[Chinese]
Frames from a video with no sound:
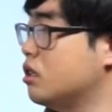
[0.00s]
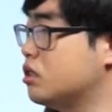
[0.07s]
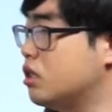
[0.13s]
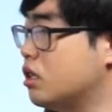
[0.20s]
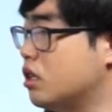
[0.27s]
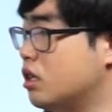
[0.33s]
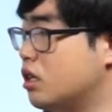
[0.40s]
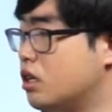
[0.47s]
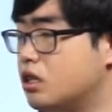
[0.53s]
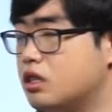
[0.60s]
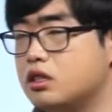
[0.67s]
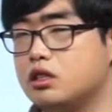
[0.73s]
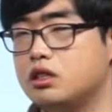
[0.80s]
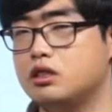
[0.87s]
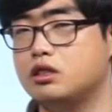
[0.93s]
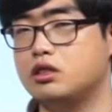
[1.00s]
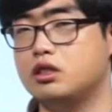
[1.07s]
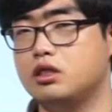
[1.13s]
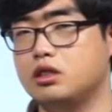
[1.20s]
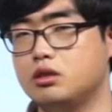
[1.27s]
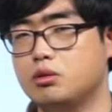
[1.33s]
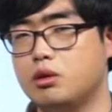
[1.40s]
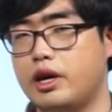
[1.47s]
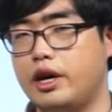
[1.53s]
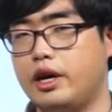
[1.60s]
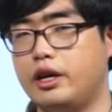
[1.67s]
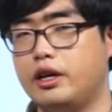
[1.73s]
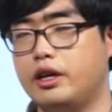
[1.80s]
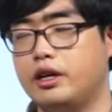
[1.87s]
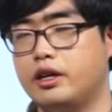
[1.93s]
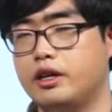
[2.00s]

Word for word: 这个词尾。